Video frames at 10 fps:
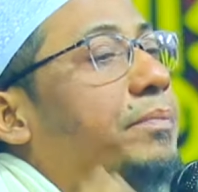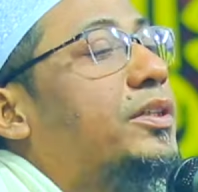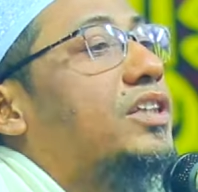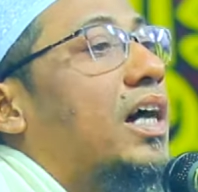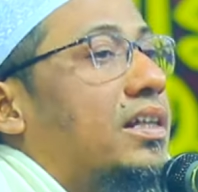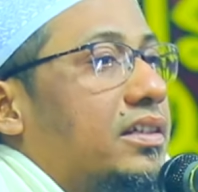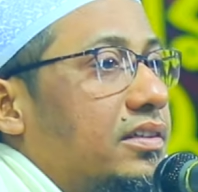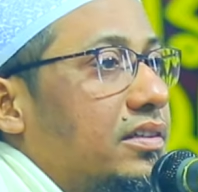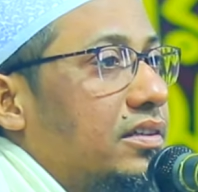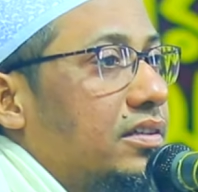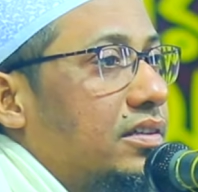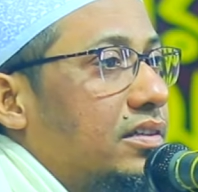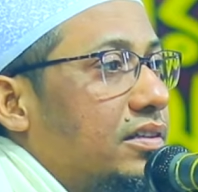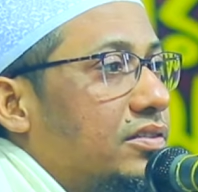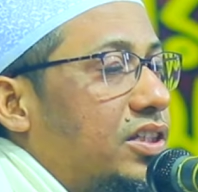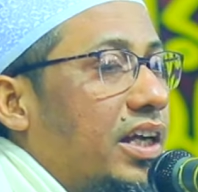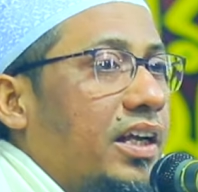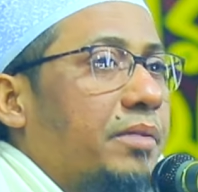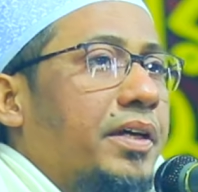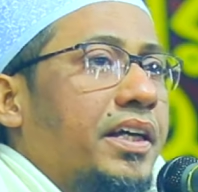ব্যবিচার
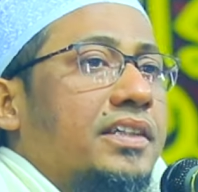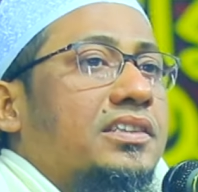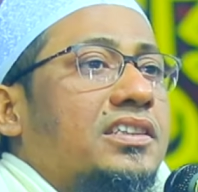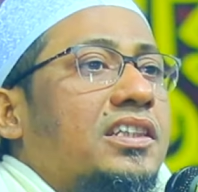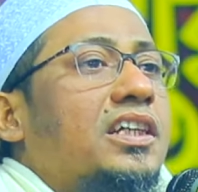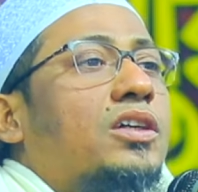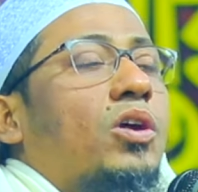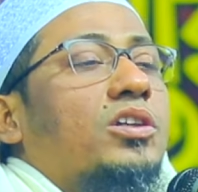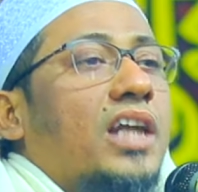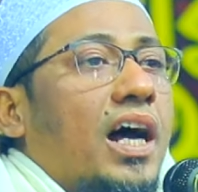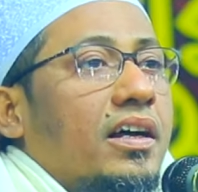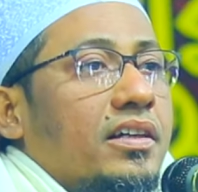ছেলে মেয়ে স্ত্রী কন্যা